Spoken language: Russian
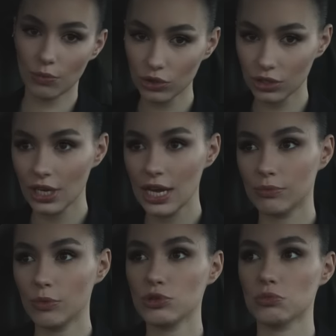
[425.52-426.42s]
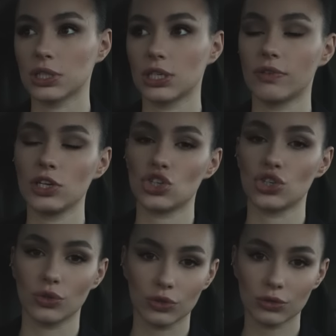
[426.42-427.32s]
ремонт, мы будем открывать
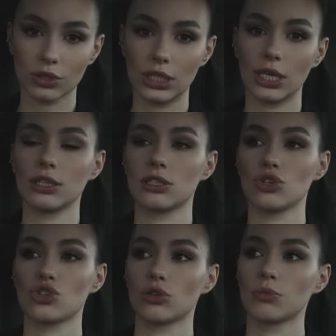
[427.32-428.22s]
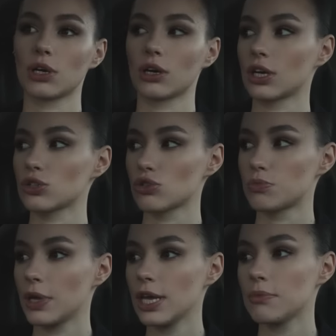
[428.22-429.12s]
счет. И я надеюсь, что мы как раз
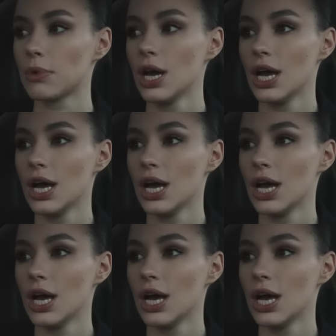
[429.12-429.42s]
успеем,